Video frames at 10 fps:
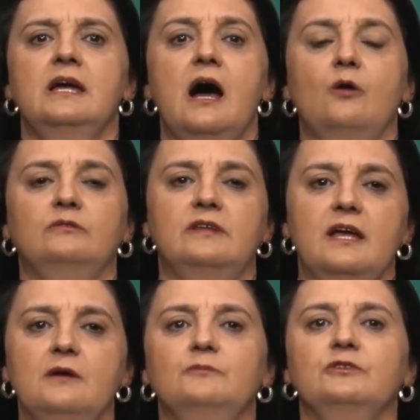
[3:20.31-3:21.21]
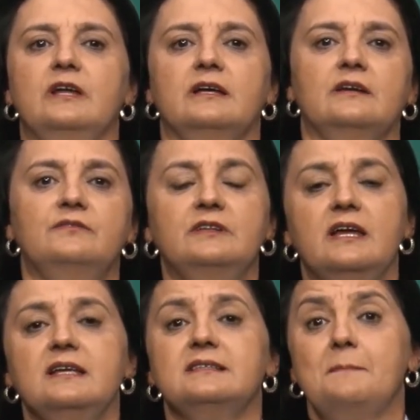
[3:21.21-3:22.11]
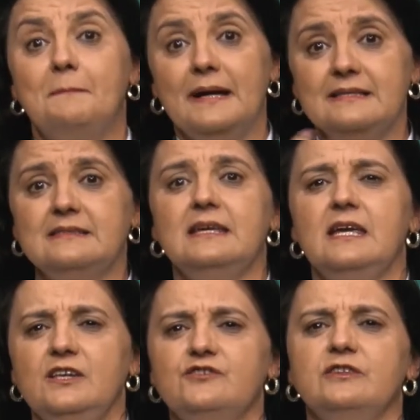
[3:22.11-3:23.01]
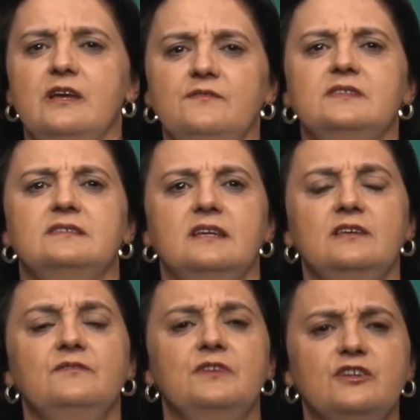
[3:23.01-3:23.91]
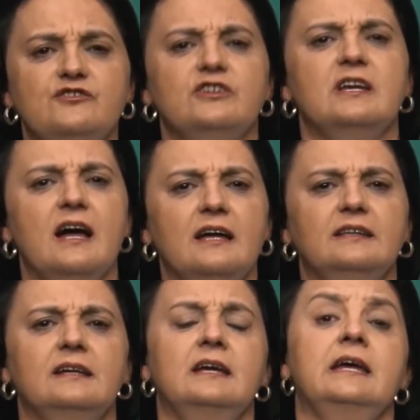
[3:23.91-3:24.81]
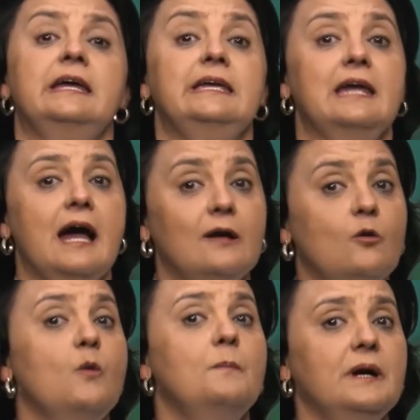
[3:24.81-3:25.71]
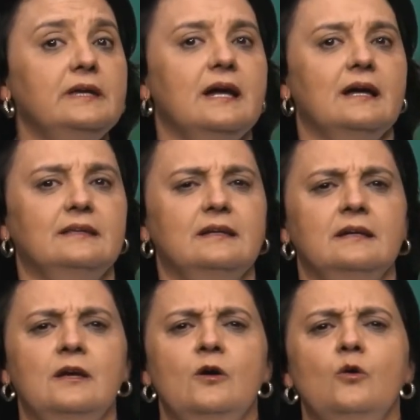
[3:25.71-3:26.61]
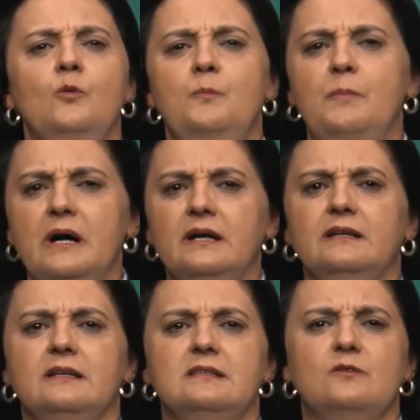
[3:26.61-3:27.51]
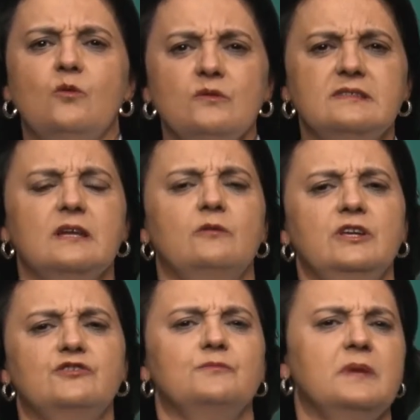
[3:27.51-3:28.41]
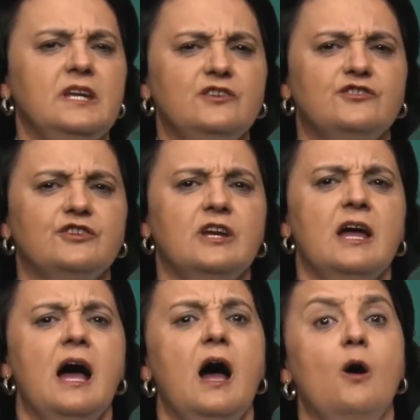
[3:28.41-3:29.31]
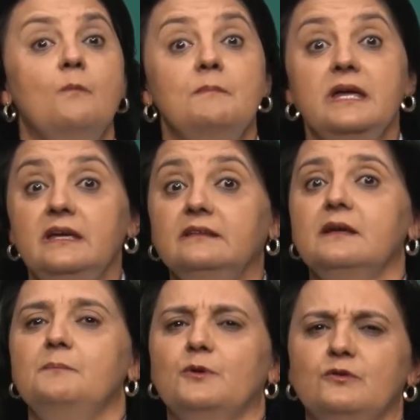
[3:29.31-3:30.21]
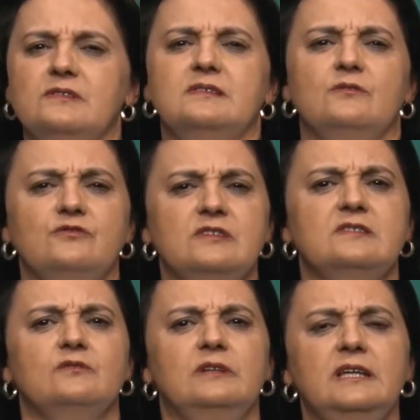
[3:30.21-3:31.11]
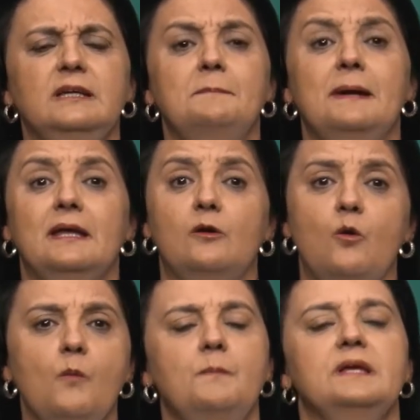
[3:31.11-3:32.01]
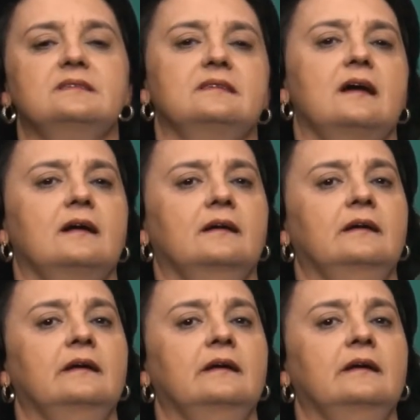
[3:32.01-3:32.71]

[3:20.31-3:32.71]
Ao término da gravidez, a paciente deve ser investigada e acompanhada. O pâncreas, consequentemente, aumenta a produção de insulina para compensar.